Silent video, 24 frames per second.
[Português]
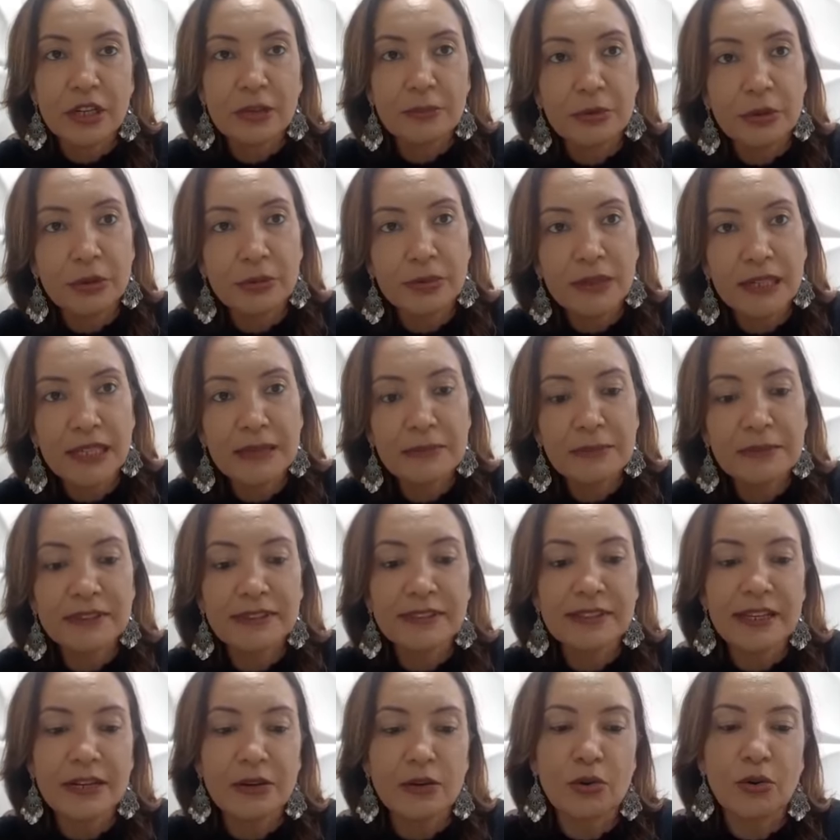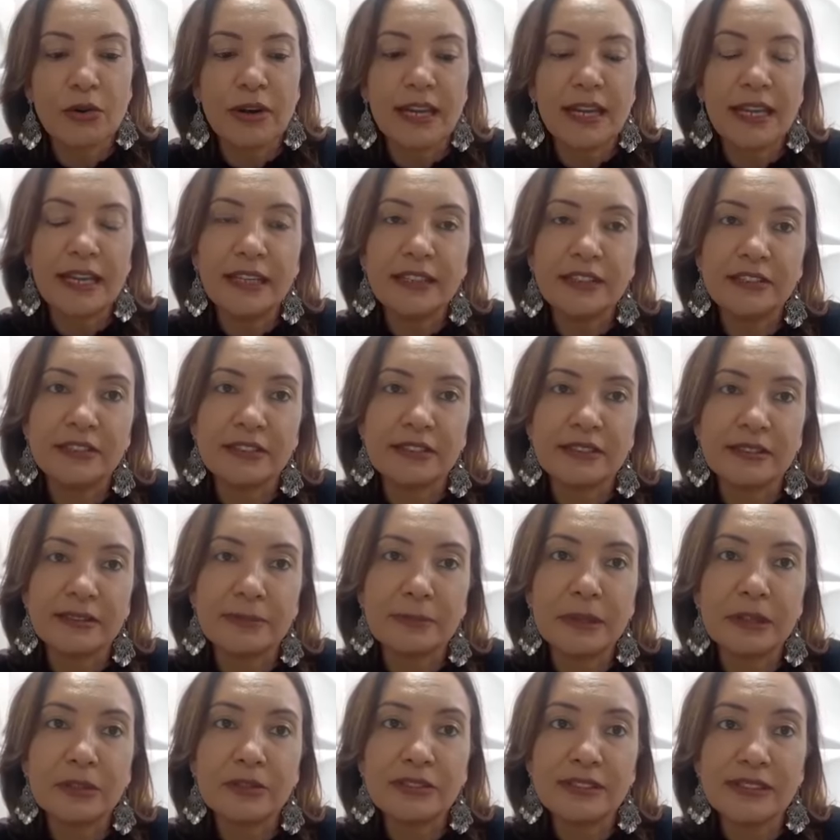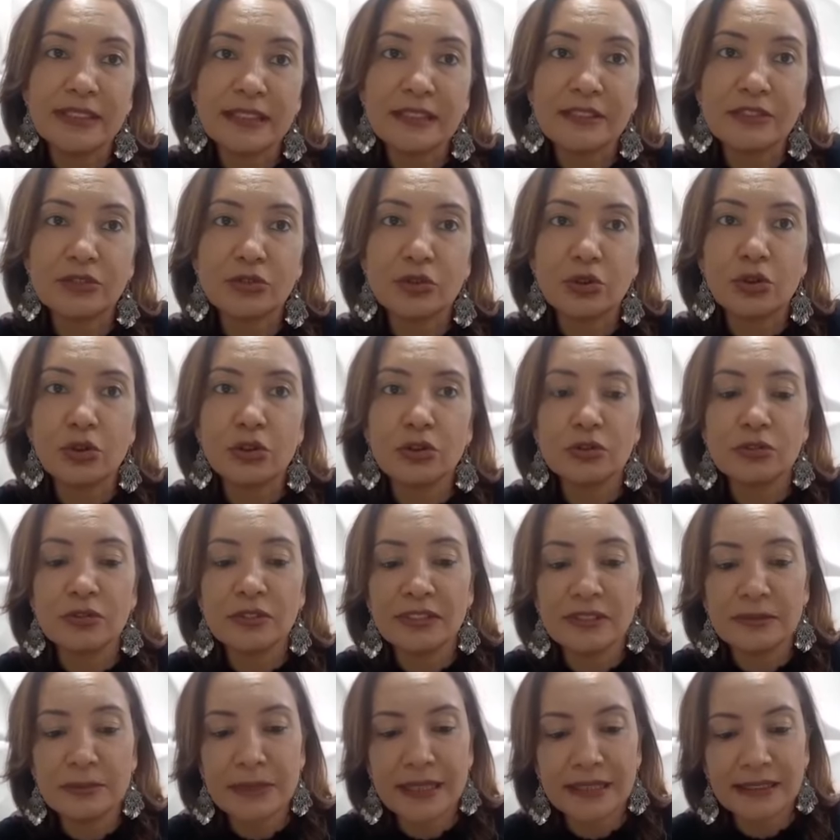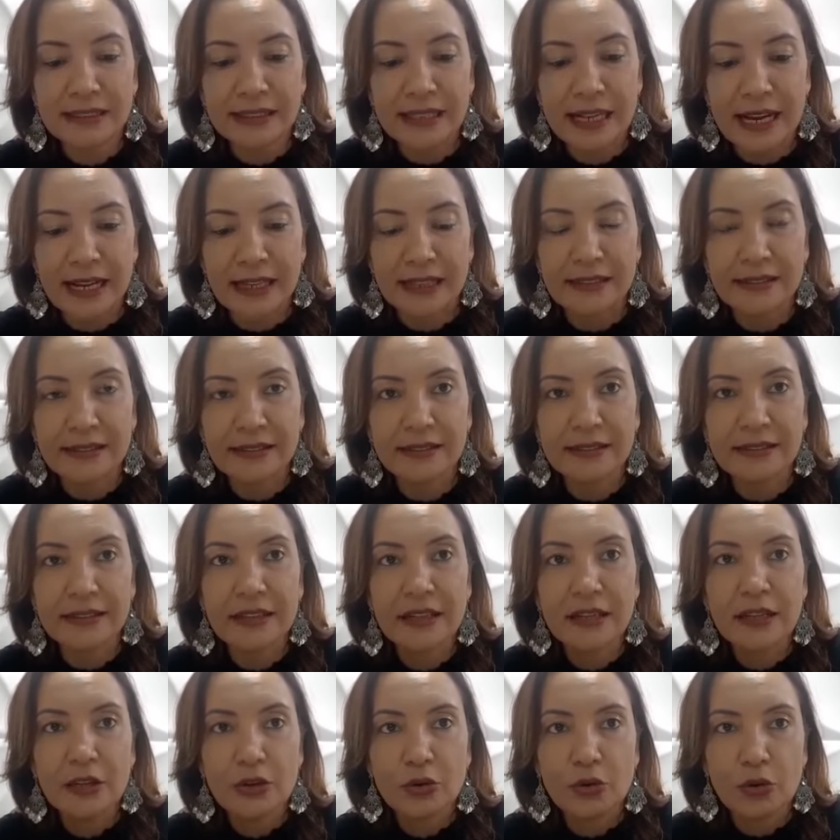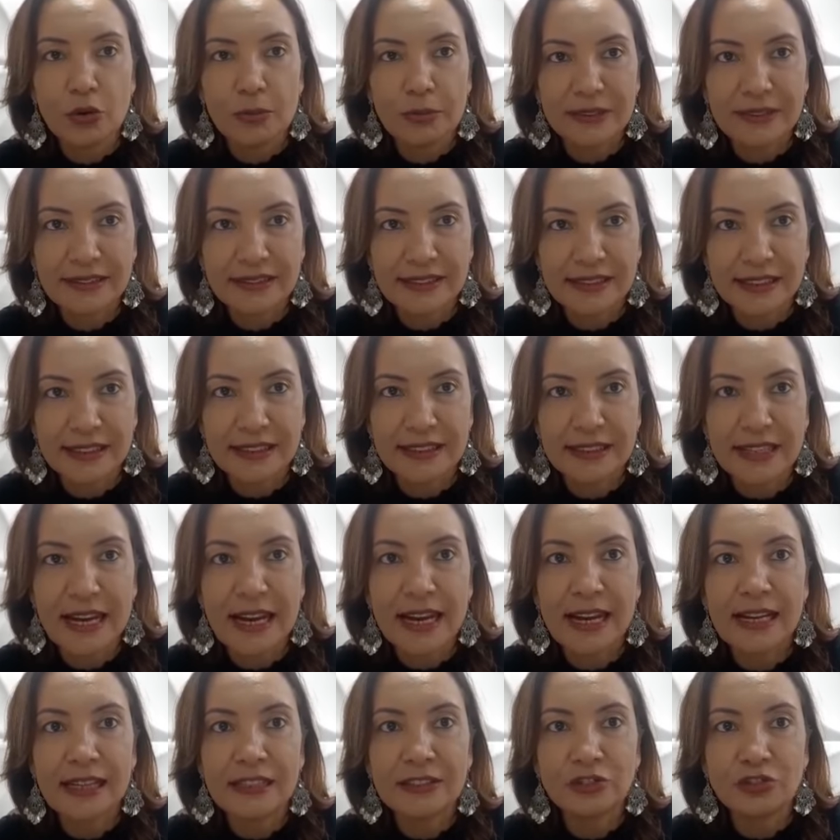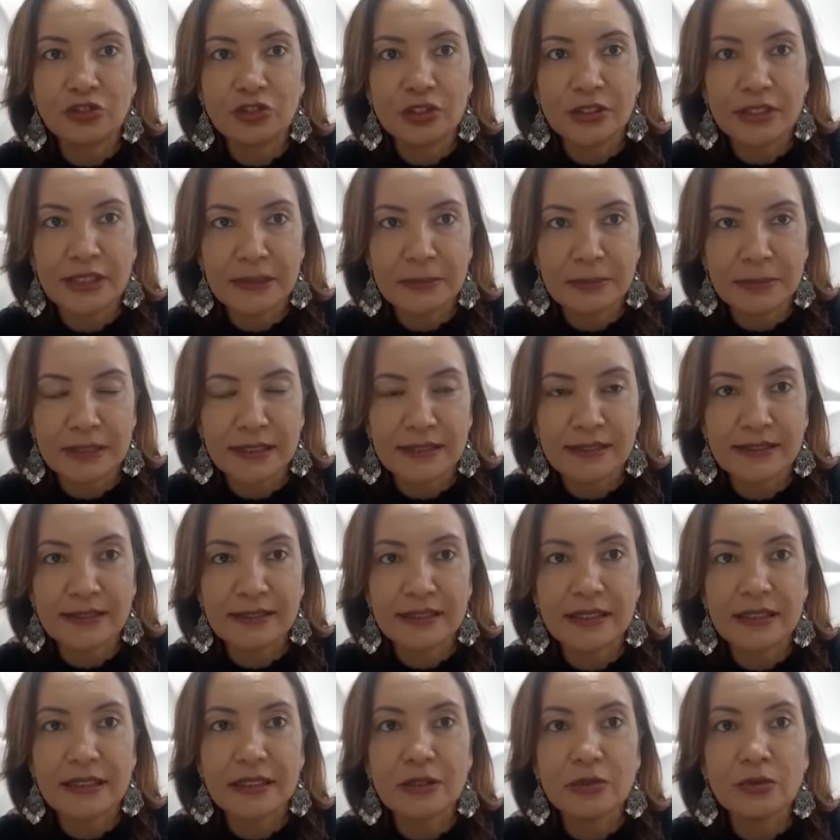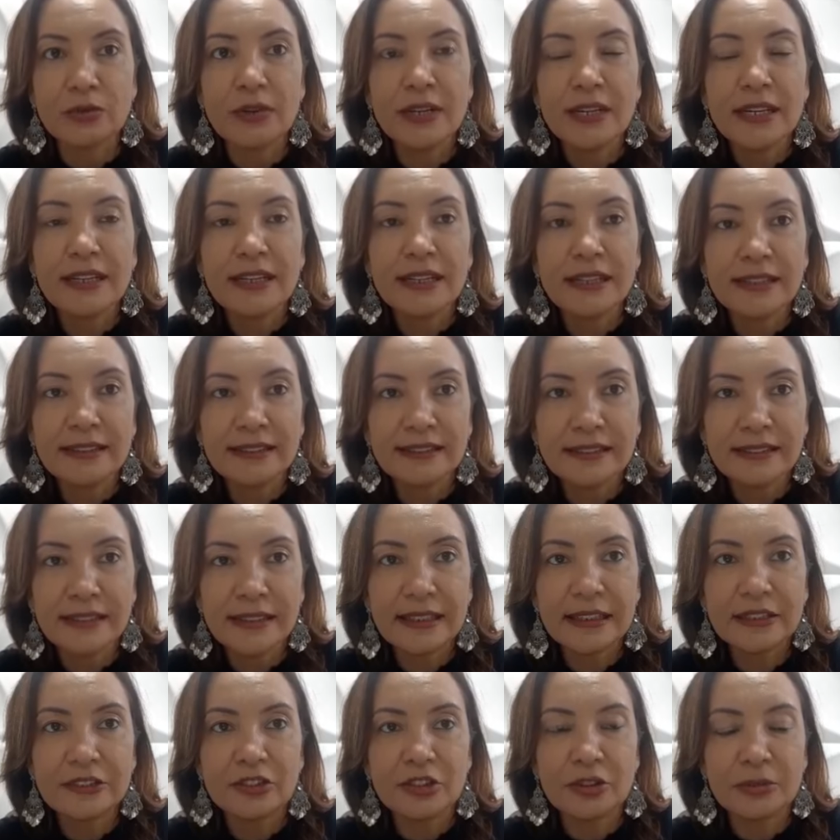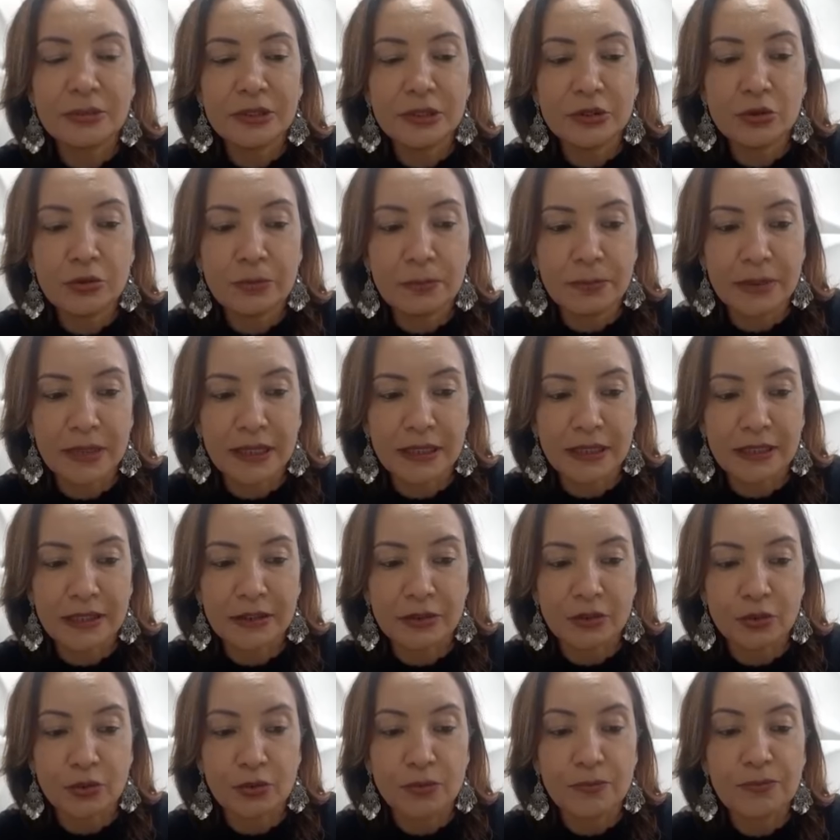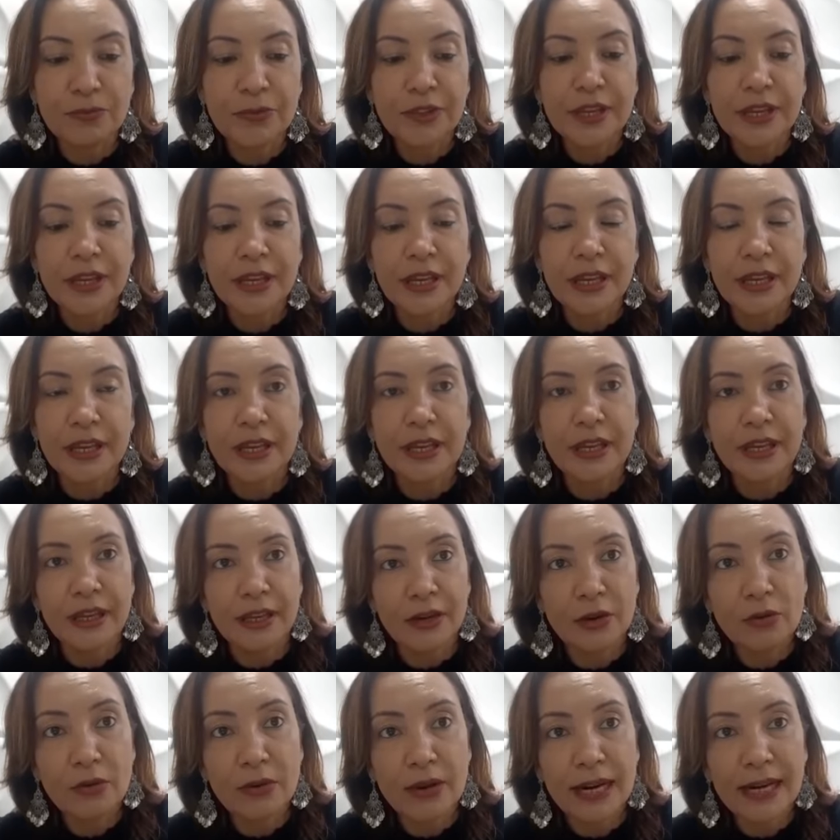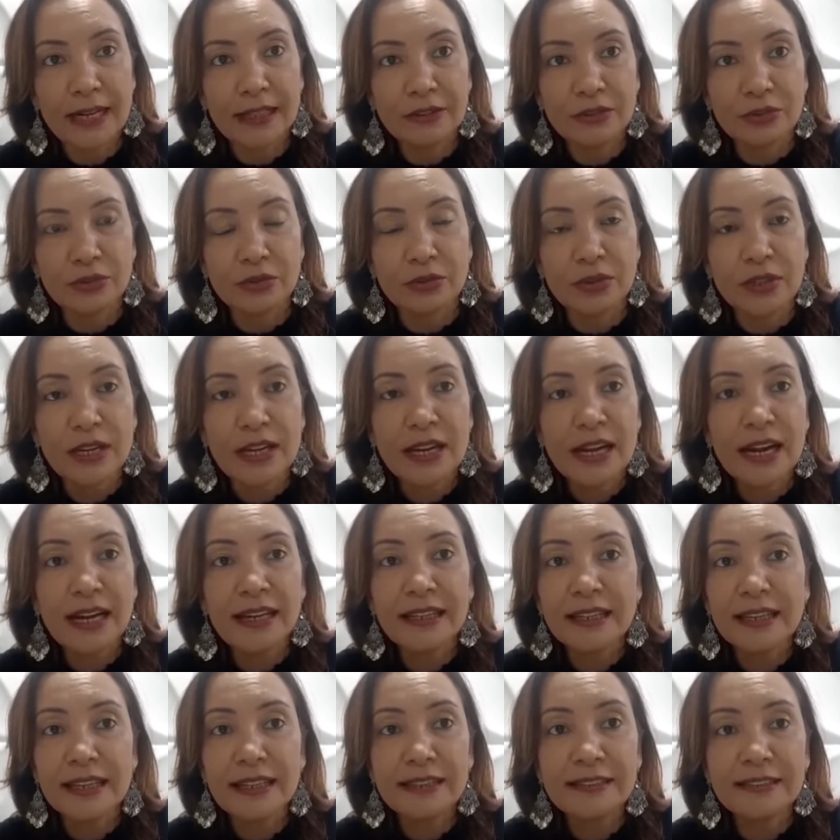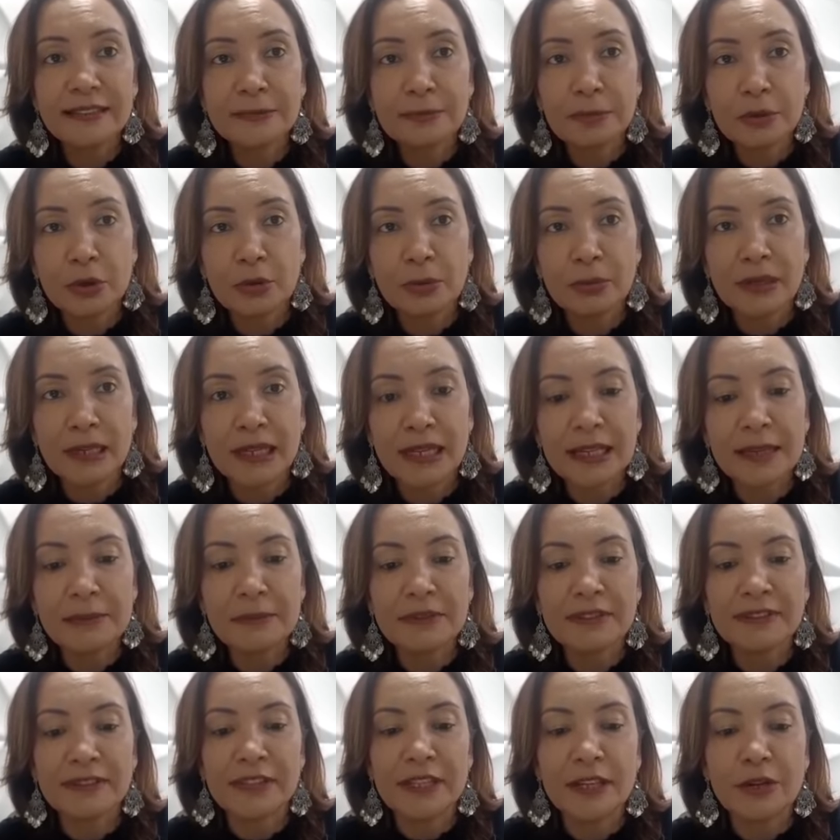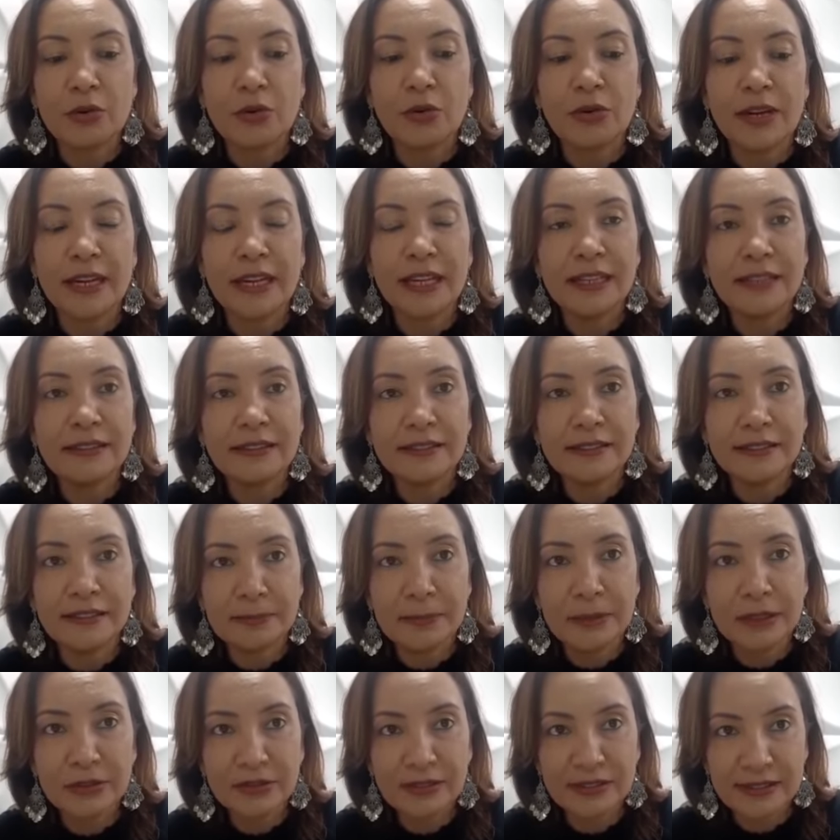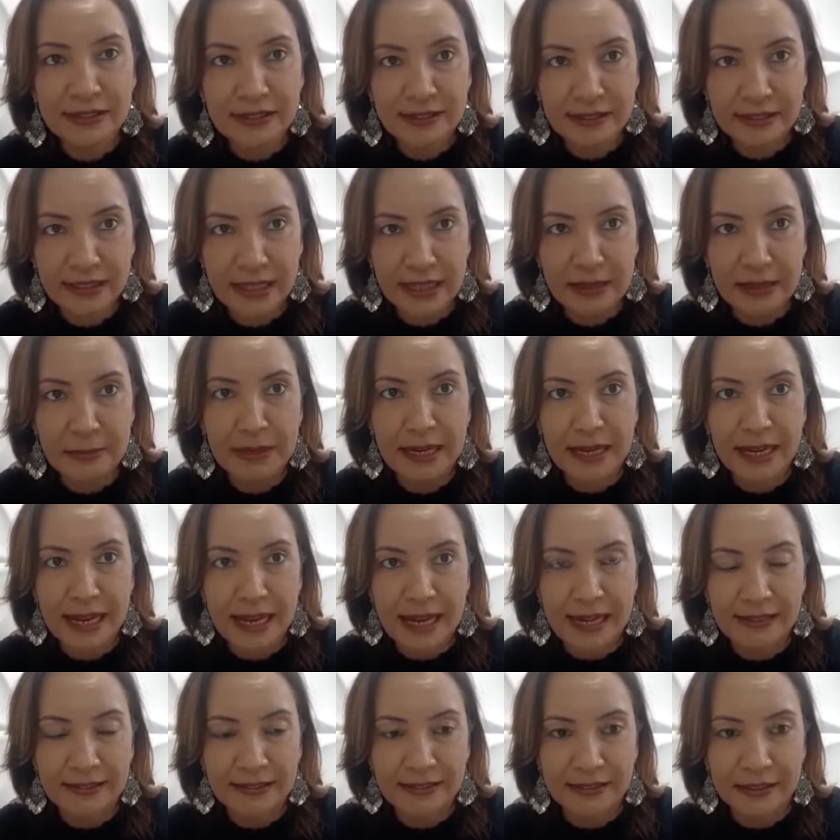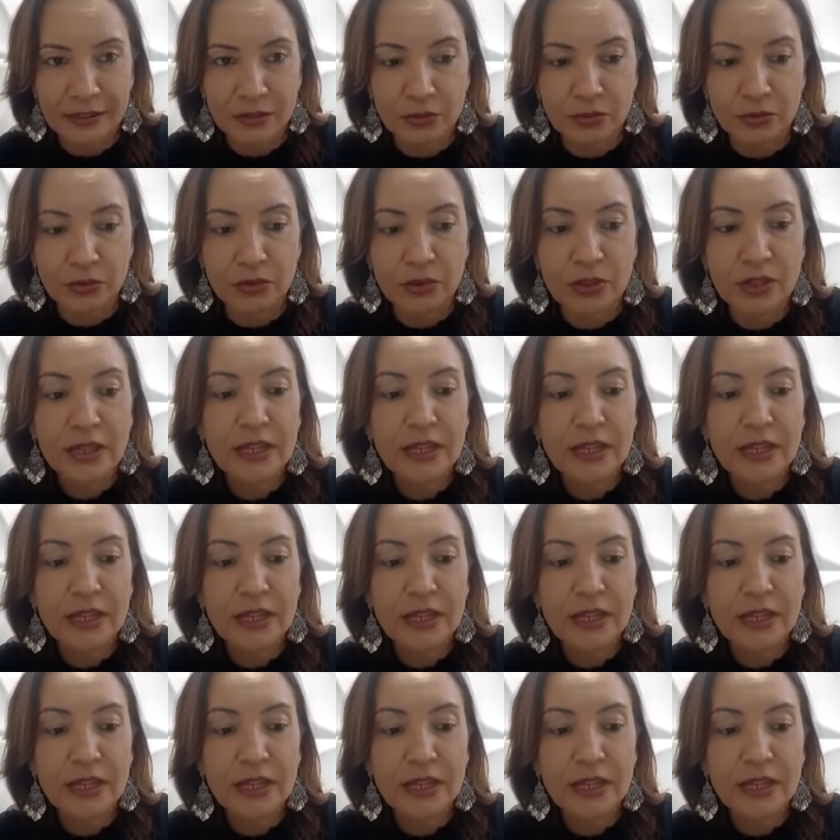problemas decorrentes pelos transtornos mentais, como ansiedade, depressão e síndrome do pânico e, em quarto, aqueles problemas decorrentes pelo sistema gástrico.